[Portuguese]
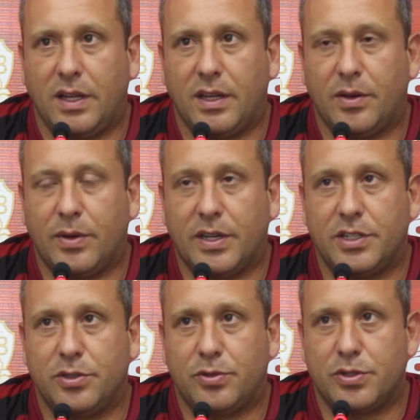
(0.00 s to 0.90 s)
Ah, eu
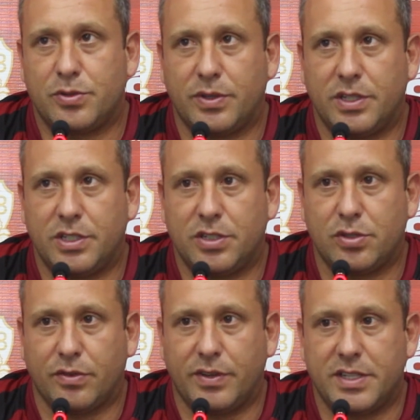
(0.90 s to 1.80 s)
acredito que isso aí a gente
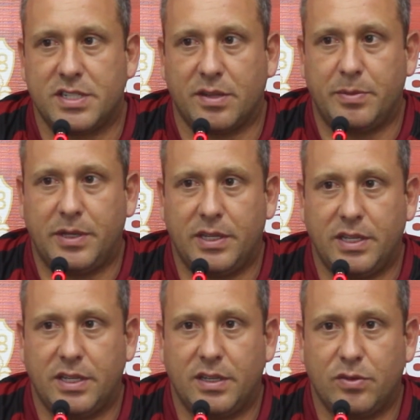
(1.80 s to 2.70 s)
só vai
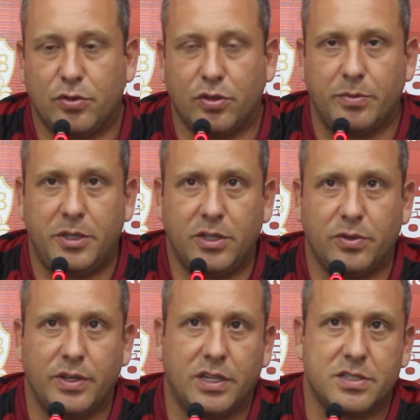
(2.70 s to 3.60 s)
saber no
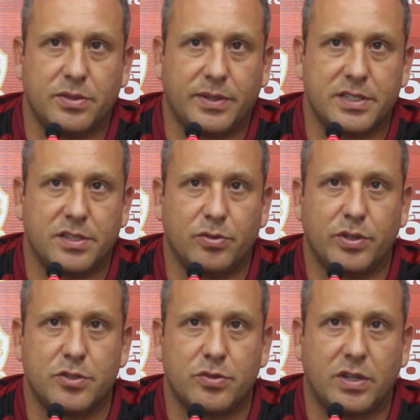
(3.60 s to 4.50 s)
domingo em relação à questão do
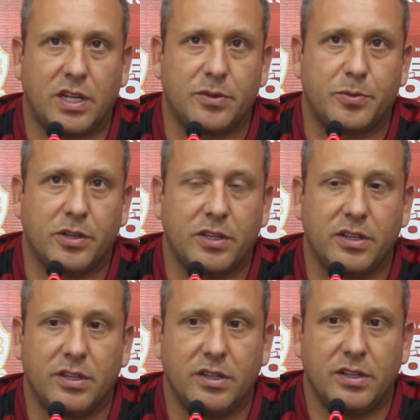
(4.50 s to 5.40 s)
resultado,
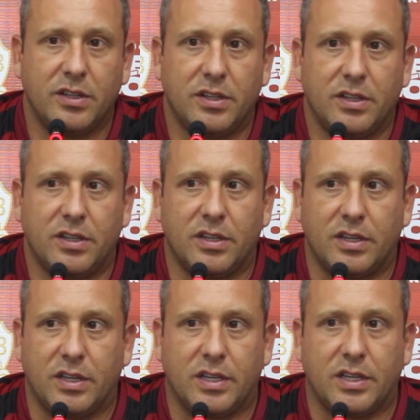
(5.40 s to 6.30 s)
porque
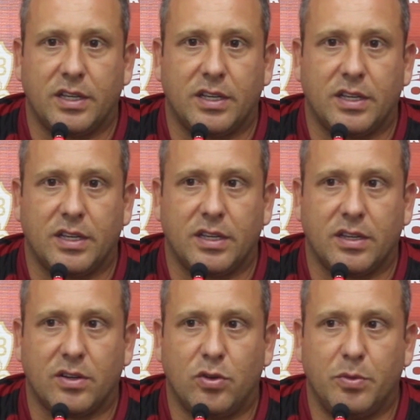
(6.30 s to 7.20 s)

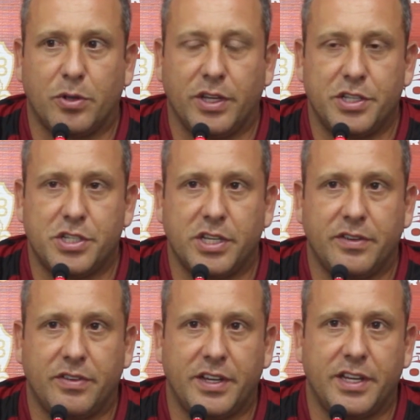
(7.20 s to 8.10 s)
é, como que a
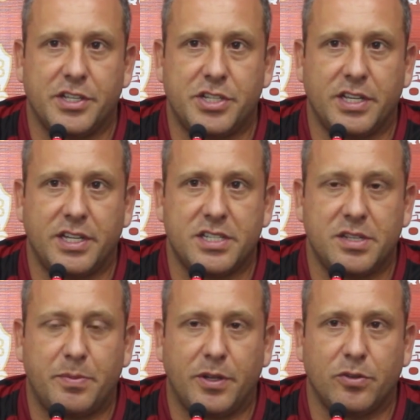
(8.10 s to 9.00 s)
gente vai reagir a
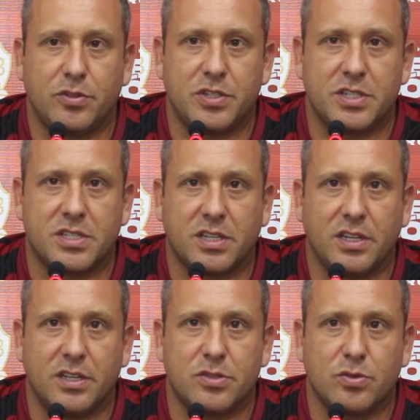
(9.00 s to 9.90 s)
esse período de
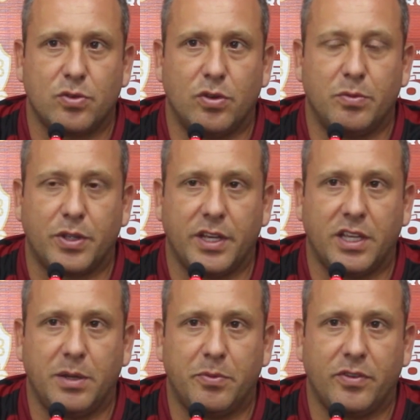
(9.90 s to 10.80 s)
descanso, como que a
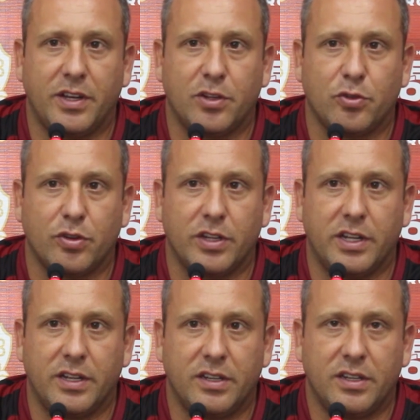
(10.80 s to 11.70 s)
equipe vai
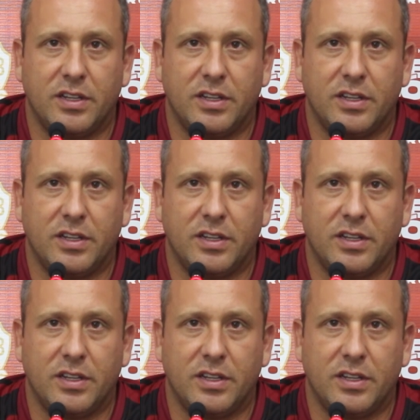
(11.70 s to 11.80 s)
retornar